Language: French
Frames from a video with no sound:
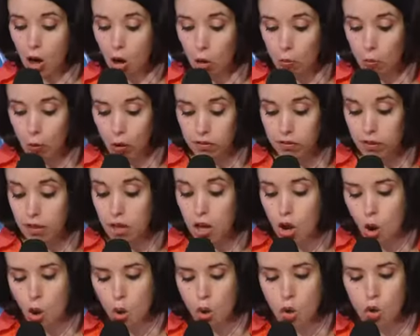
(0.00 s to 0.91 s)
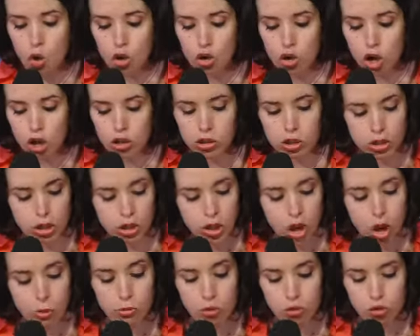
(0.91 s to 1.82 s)
a remporté le Golden
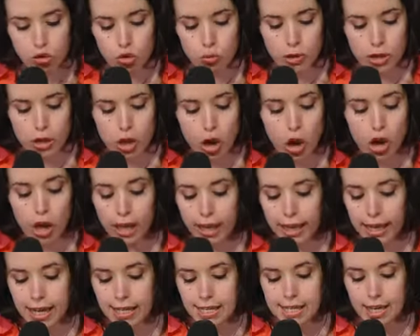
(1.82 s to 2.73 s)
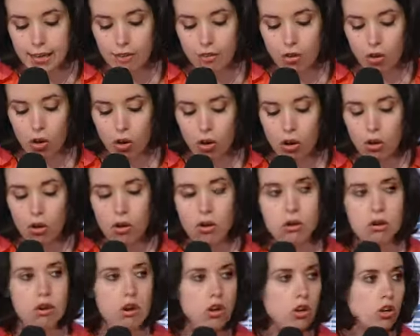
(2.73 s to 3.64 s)
Globe du meilleur réalisateur.
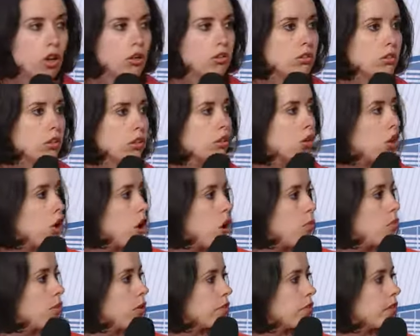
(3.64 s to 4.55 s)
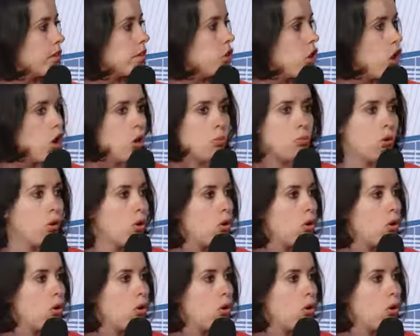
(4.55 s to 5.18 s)
Golden Globe, Vendée Globe,